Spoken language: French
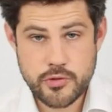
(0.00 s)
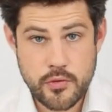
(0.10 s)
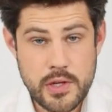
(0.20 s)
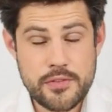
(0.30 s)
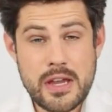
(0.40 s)
Je
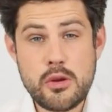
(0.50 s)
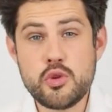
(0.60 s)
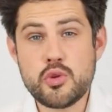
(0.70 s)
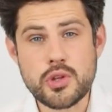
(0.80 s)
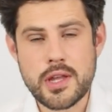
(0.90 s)
vous livrer
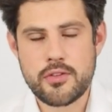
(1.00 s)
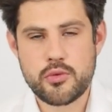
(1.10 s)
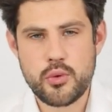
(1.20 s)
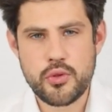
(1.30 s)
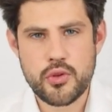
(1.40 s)
une autre
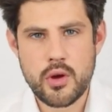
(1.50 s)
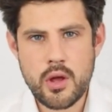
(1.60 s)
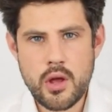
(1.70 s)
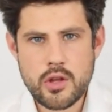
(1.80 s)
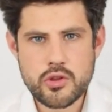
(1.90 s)
astuce
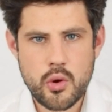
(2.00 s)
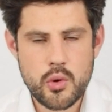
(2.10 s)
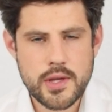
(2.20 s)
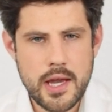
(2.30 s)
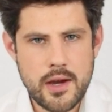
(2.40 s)
dans
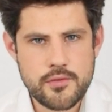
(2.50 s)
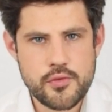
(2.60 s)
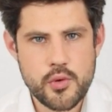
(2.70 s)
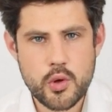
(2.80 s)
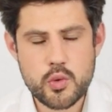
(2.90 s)
le cas où vous
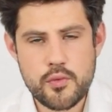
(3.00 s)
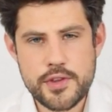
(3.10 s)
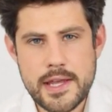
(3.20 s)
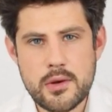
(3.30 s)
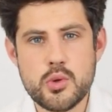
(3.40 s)
vous
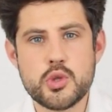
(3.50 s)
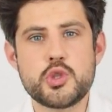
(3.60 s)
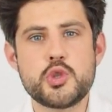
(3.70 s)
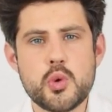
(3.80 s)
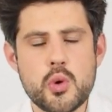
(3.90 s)
retrouviez le
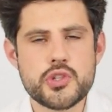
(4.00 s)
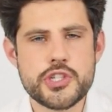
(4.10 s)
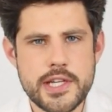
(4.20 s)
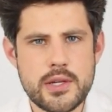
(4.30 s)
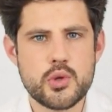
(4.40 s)
jour
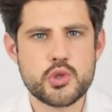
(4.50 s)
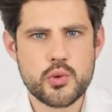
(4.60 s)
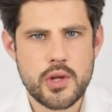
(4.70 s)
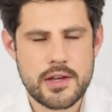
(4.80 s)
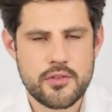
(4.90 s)
J, le jour
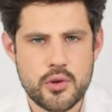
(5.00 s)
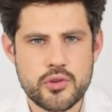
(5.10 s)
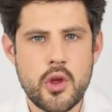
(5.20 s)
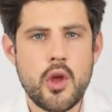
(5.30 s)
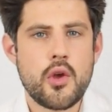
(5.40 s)
de la
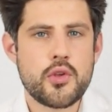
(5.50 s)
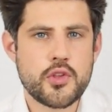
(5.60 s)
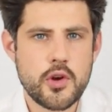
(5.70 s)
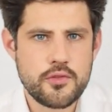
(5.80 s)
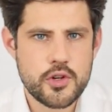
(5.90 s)
vente,
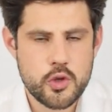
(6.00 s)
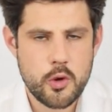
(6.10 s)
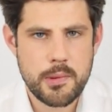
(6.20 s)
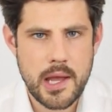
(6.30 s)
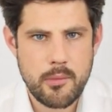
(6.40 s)
sans votre
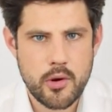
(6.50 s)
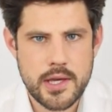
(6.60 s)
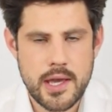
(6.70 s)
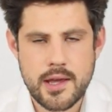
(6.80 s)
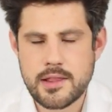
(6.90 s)
prêt bancaire.